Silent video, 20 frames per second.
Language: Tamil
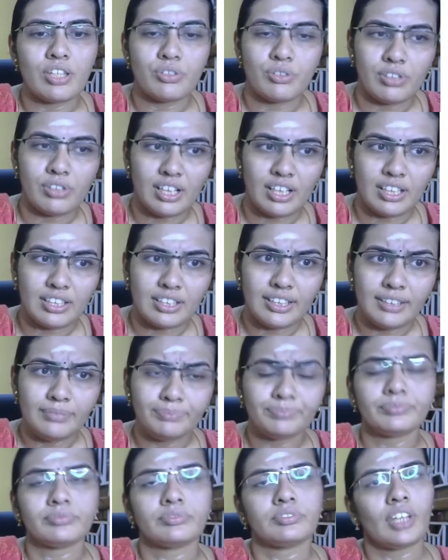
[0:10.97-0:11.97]
இன்ஸ்டியூட்லேருந்து
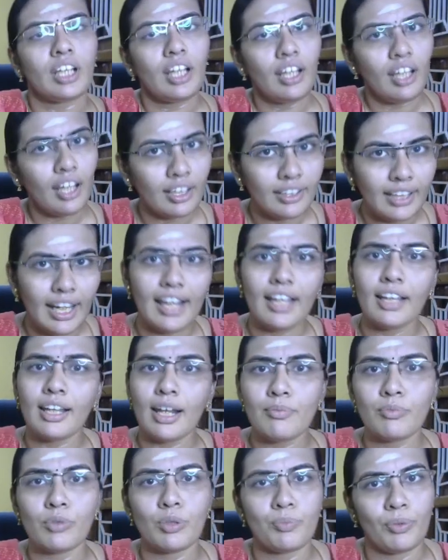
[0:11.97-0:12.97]

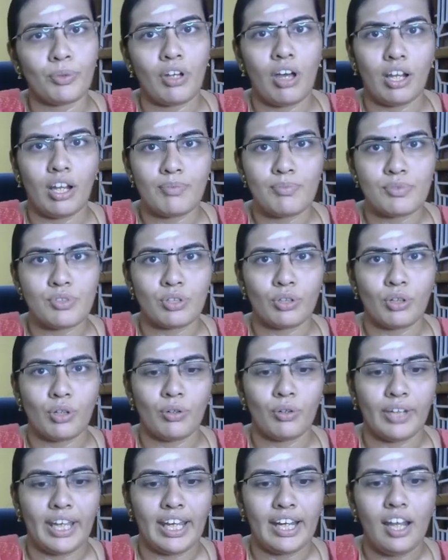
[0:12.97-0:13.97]
டெலகிராம் குரூப் ஒன்று ஆரம்பிச்சிருக்கிறோம்
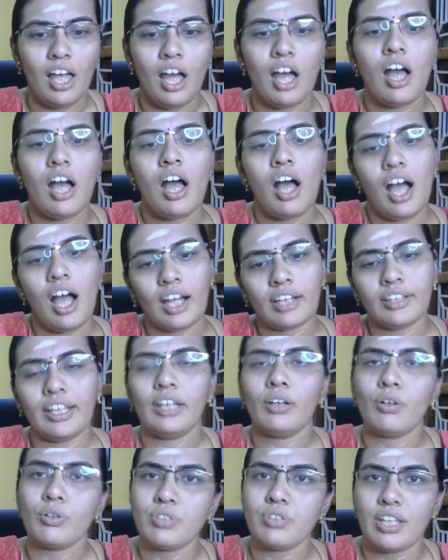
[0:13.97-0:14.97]
ஓகேங்களா அக்னி
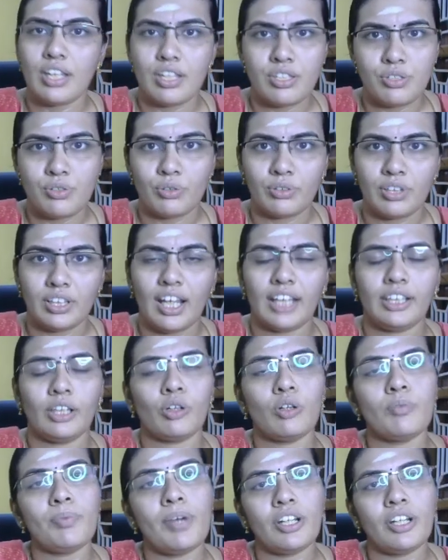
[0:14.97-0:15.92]
கோச்சிங் இன்ஸ்டியூட் அந்த குரூப்ல